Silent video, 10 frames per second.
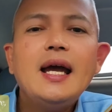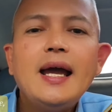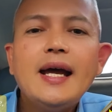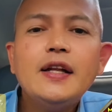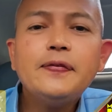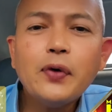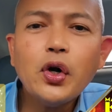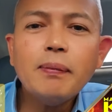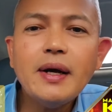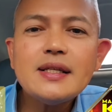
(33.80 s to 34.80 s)
And
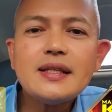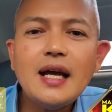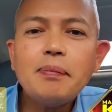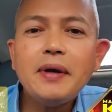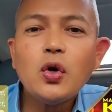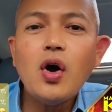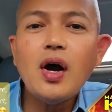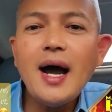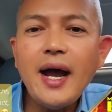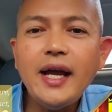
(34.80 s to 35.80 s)
4 months na pero
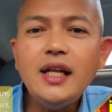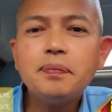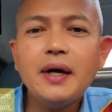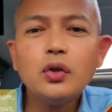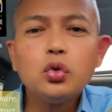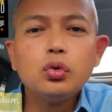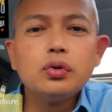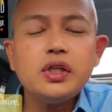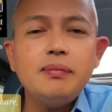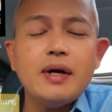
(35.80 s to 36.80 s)
ang height pang
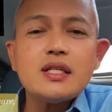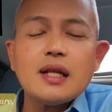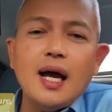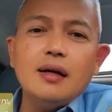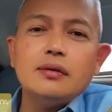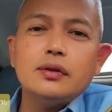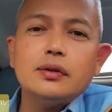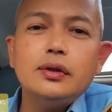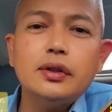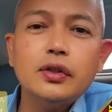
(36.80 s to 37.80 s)
2 to 3 months lang.
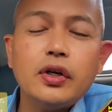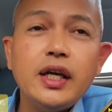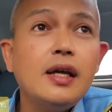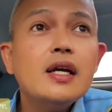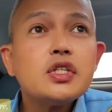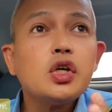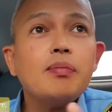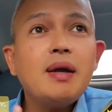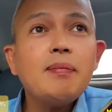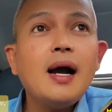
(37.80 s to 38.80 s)
O yun, okay.
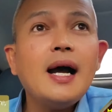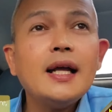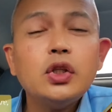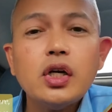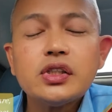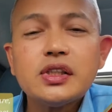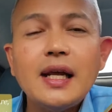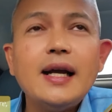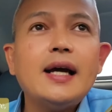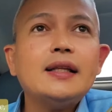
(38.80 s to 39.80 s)
So may mga dogs
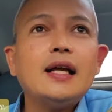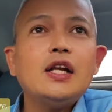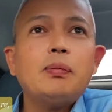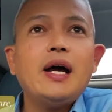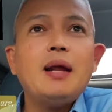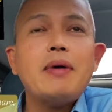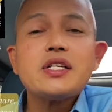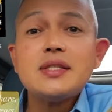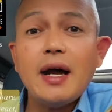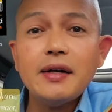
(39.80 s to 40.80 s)
talaga na
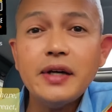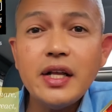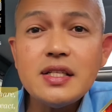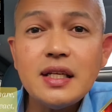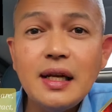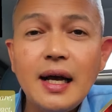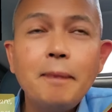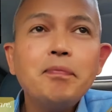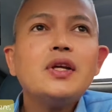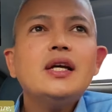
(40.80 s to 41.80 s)
lumalabas na runt
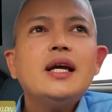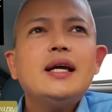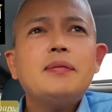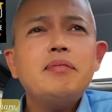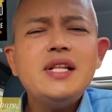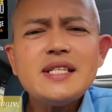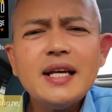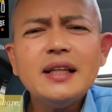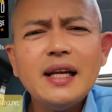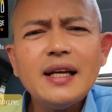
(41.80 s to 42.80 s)
sila. And
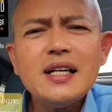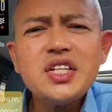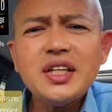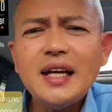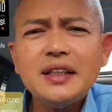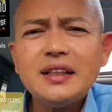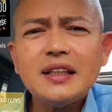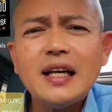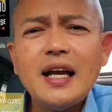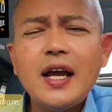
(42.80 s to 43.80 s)
minsan talagang genetic
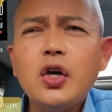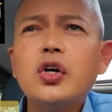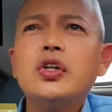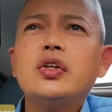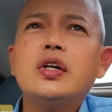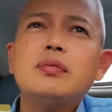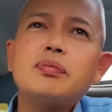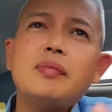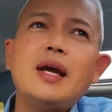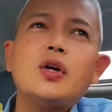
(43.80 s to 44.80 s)
na talaga yon no?
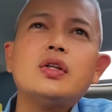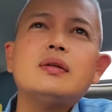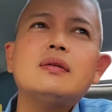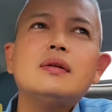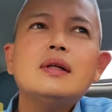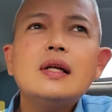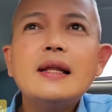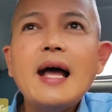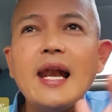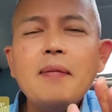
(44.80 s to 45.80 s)
Meron
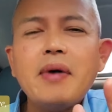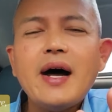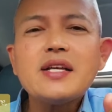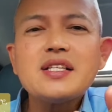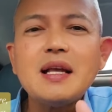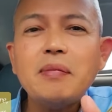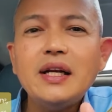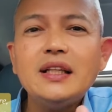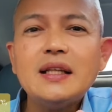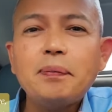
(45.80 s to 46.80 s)
lalabas na
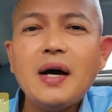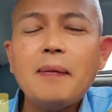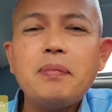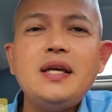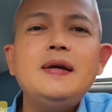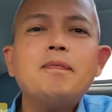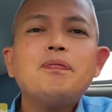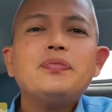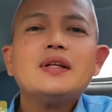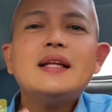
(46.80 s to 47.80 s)
maliit na puppy
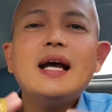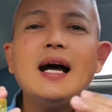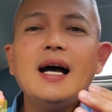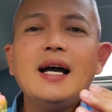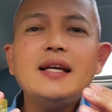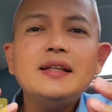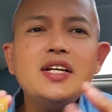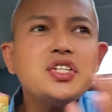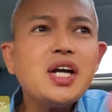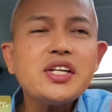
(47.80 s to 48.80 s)
na
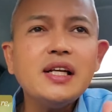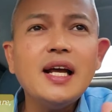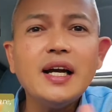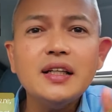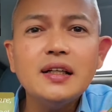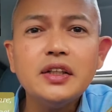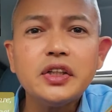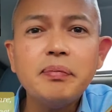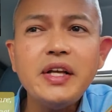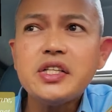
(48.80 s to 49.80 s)
hindi siya kasing laki ng
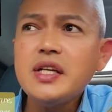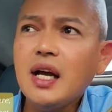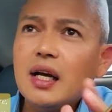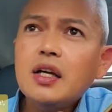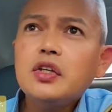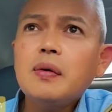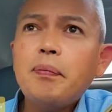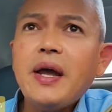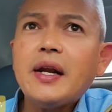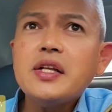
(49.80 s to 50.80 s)
littermates niya.
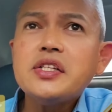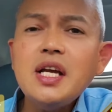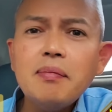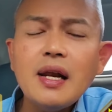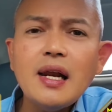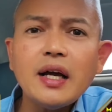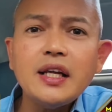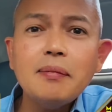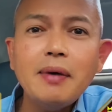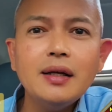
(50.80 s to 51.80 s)
Yung parents niya
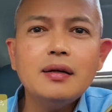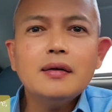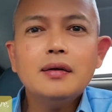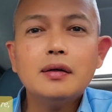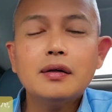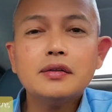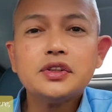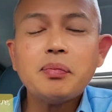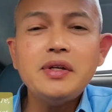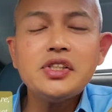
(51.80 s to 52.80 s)
malalaki naman. O, oh,
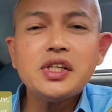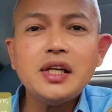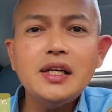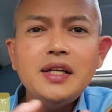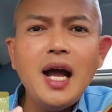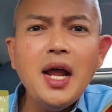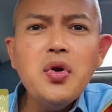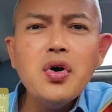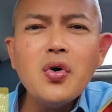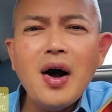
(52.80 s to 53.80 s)
sabihin niya sarili niya,
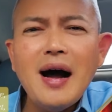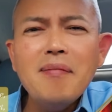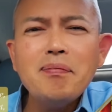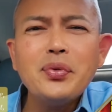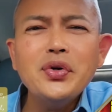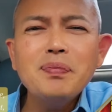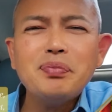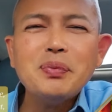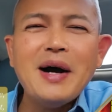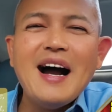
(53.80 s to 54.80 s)
ano ko, ampun
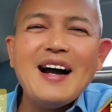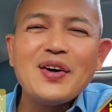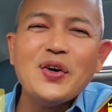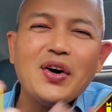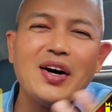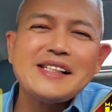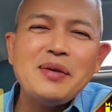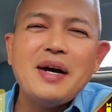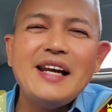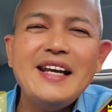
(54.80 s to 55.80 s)
po ba ako?
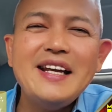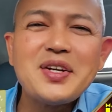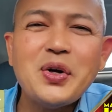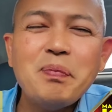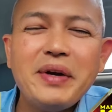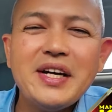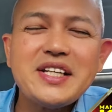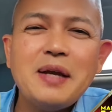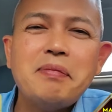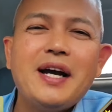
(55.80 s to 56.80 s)
Kasi maliit siya compared
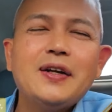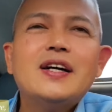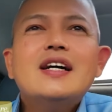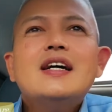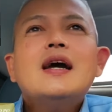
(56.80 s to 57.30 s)
sa iba, no?